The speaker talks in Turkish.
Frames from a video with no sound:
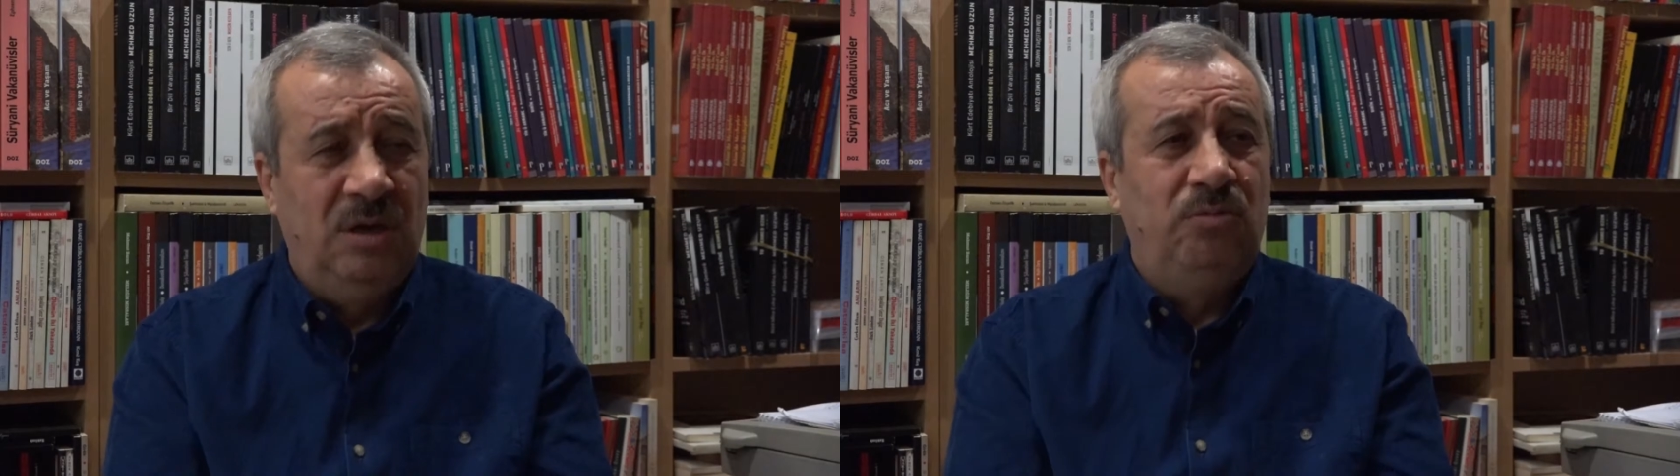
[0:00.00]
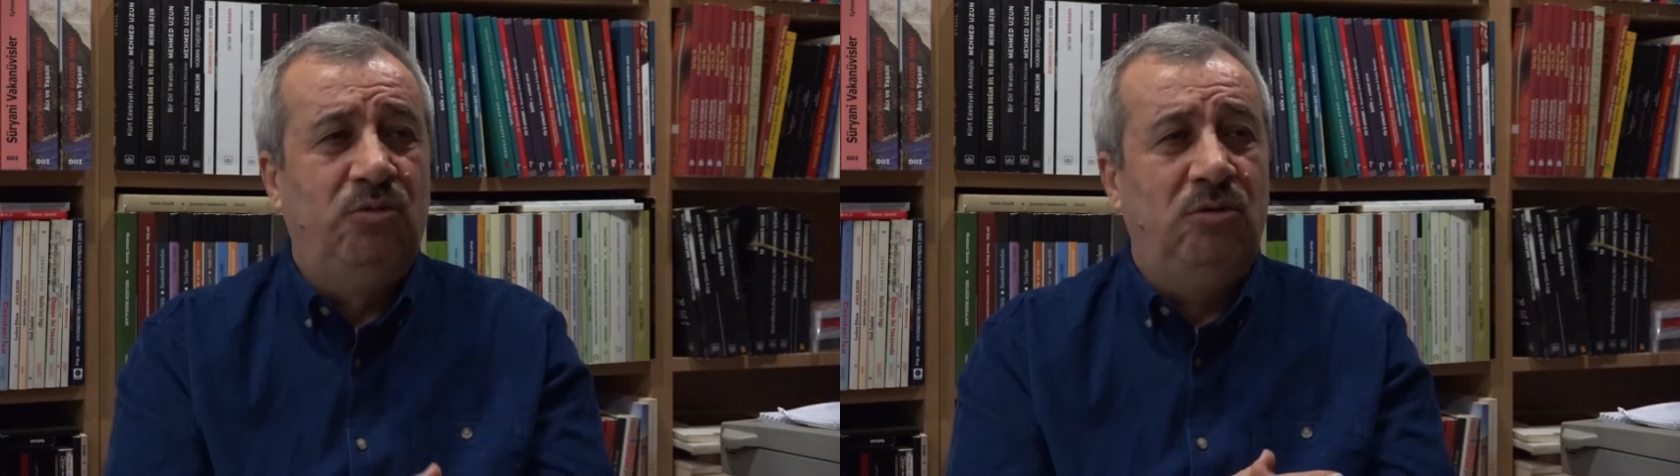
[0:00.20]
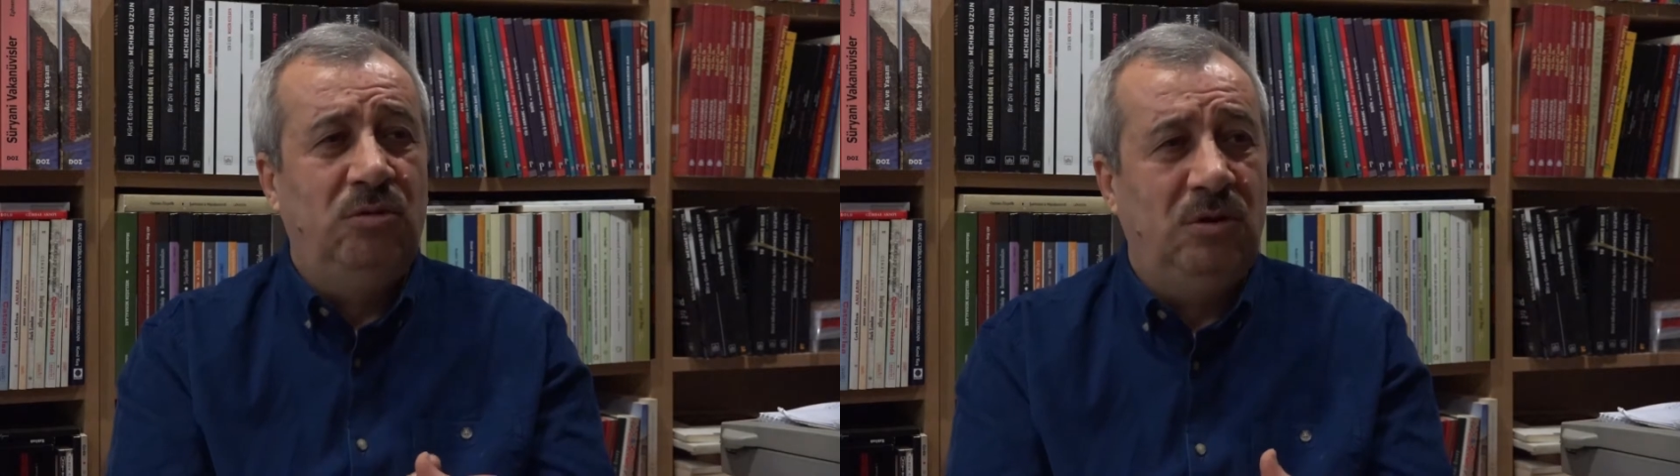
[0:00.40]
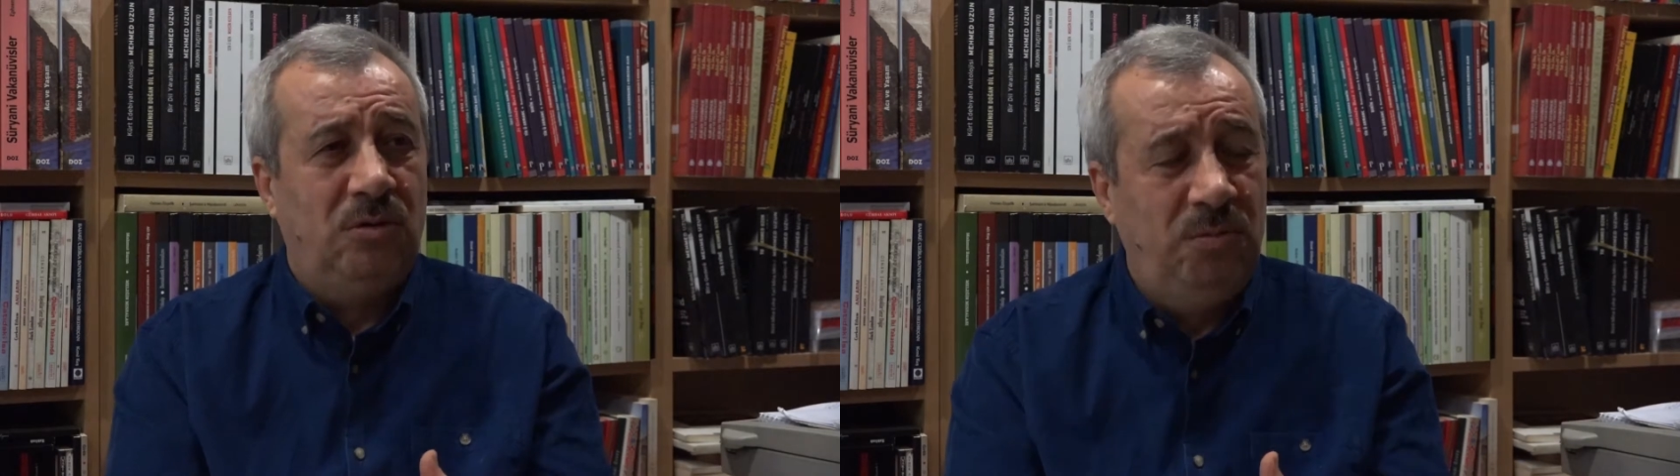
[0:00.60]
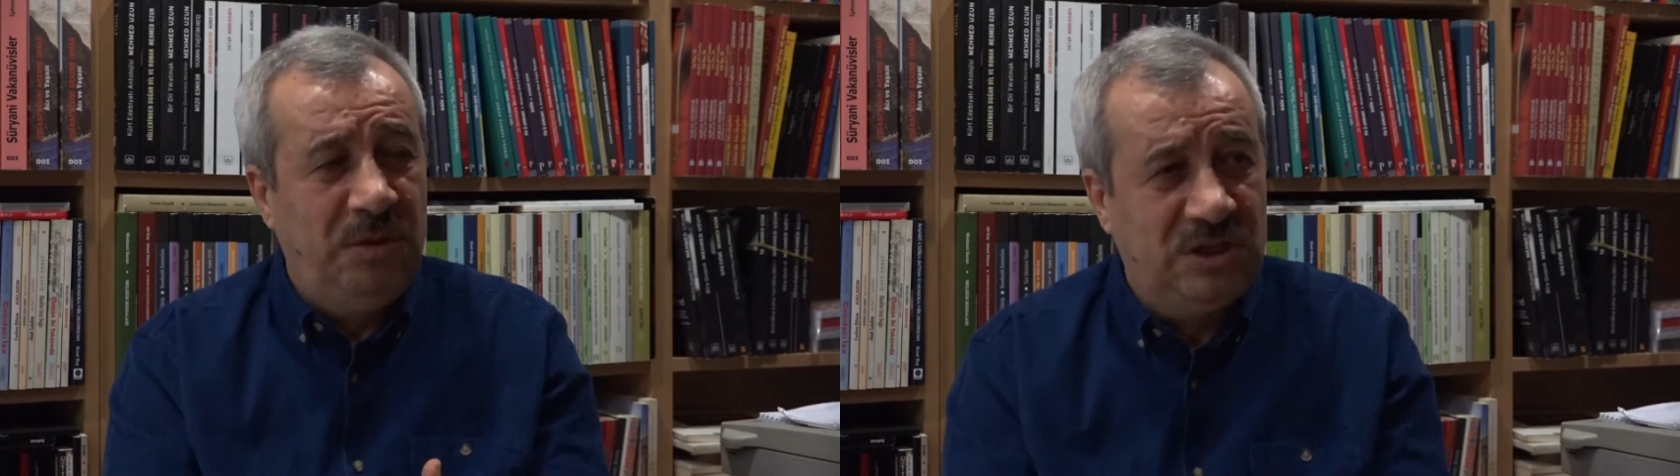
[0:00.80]
bu
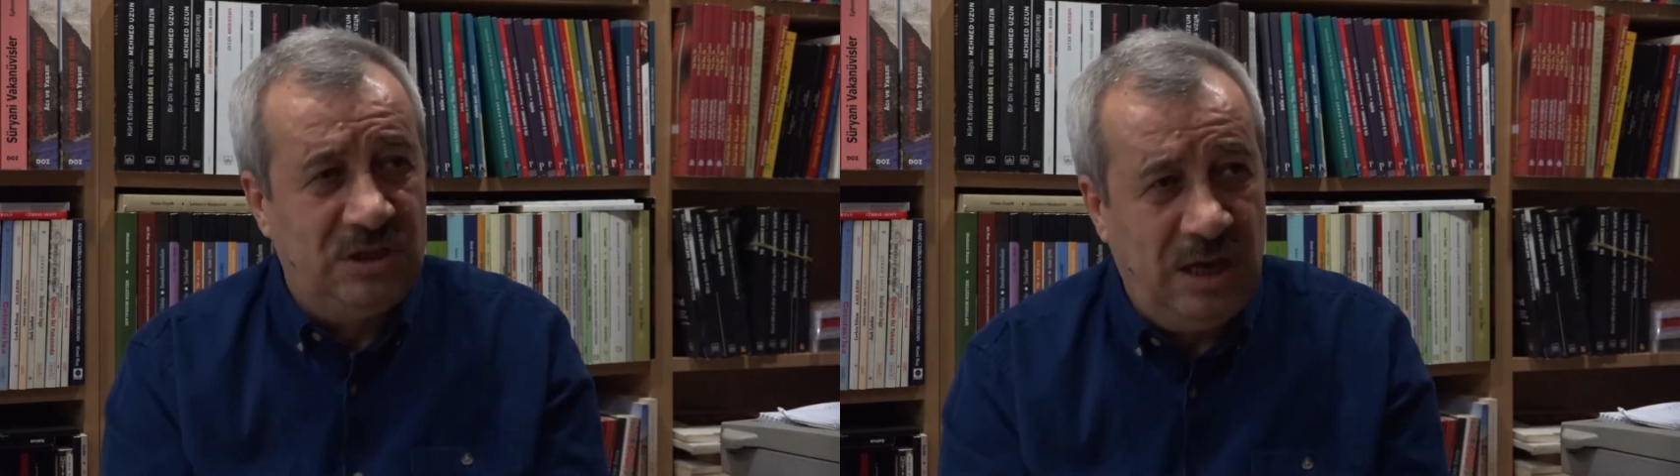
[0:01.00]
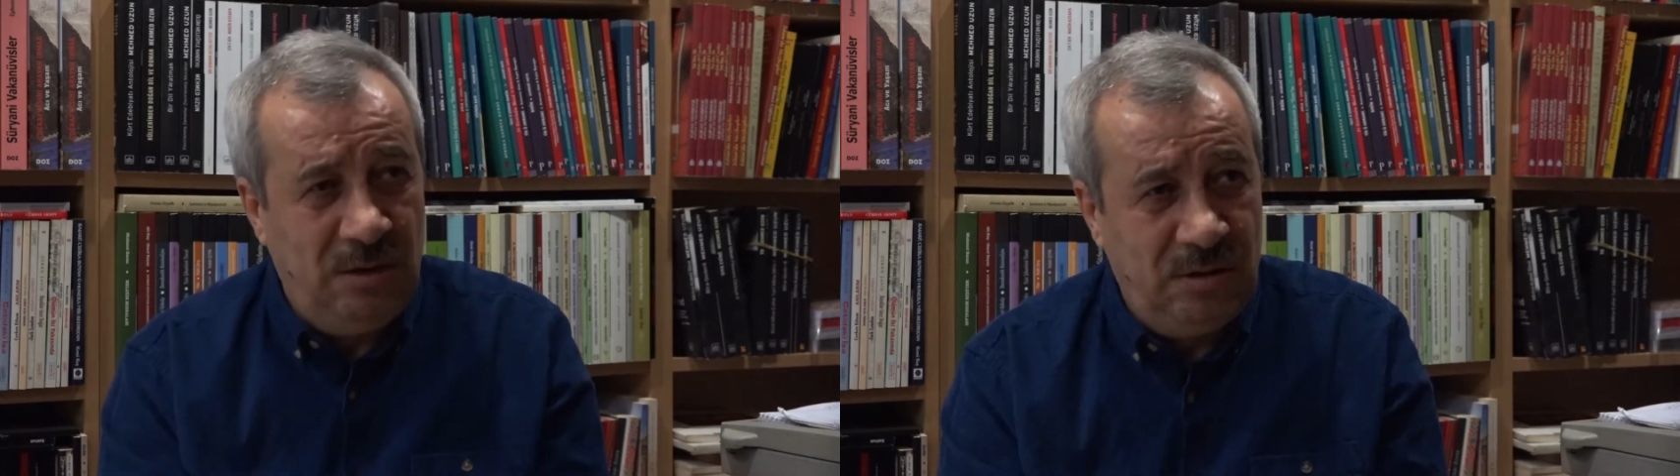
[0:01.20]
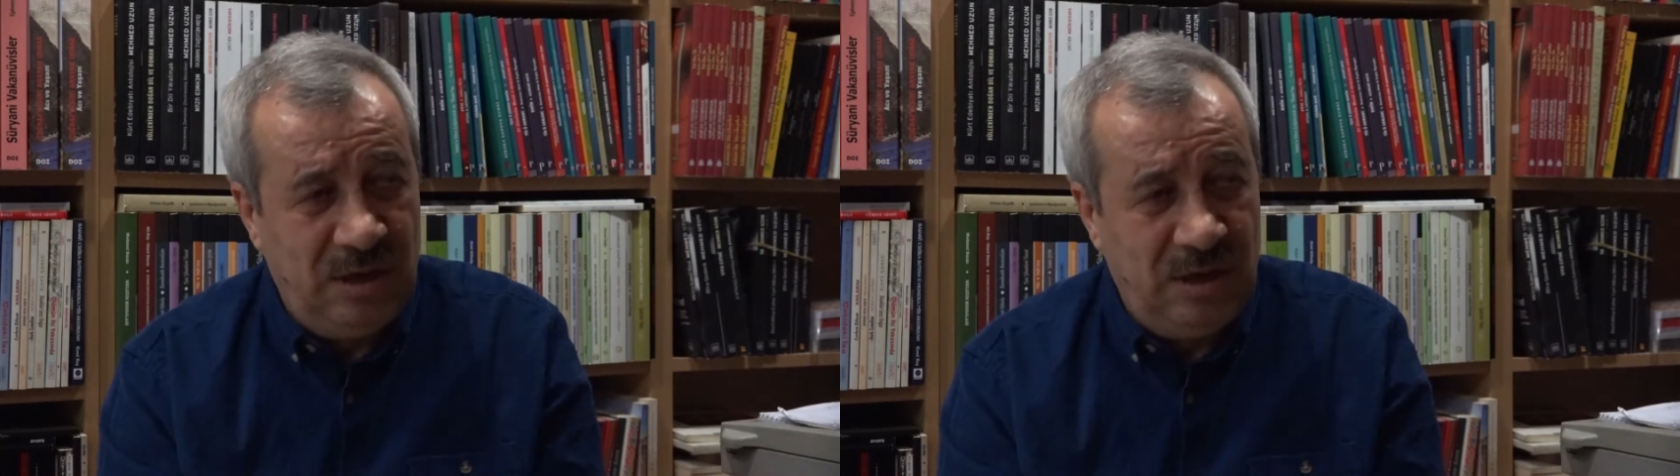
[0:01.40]
15 Eylül,